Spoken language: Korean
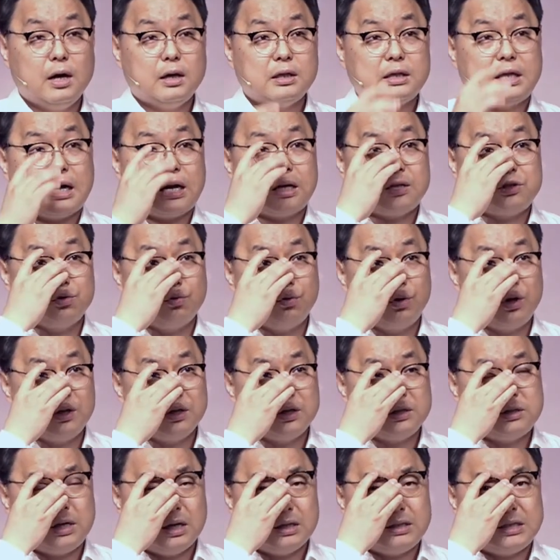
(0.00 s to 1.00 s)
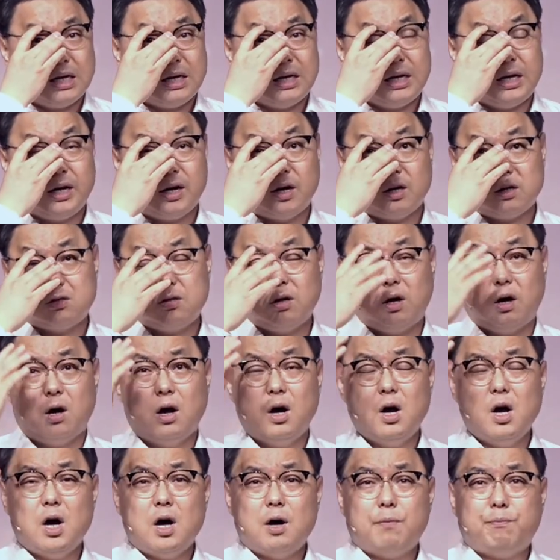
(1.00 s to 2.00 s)
따라서 우리는 세상에서
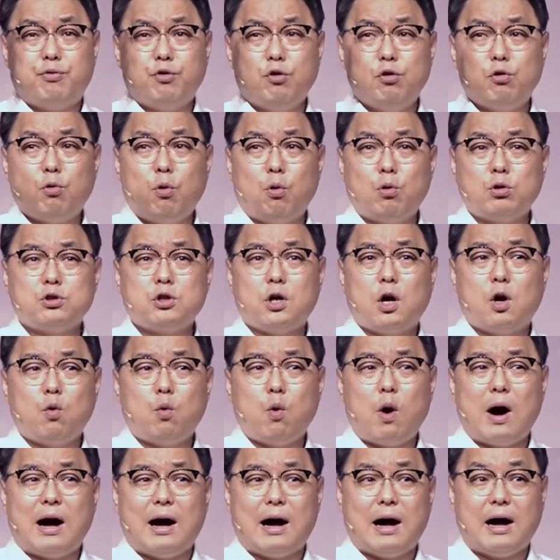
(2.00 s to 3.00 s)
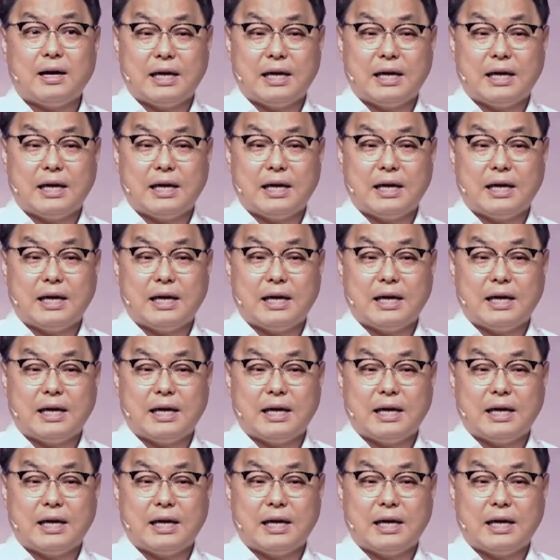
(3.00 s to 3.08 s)
불공정과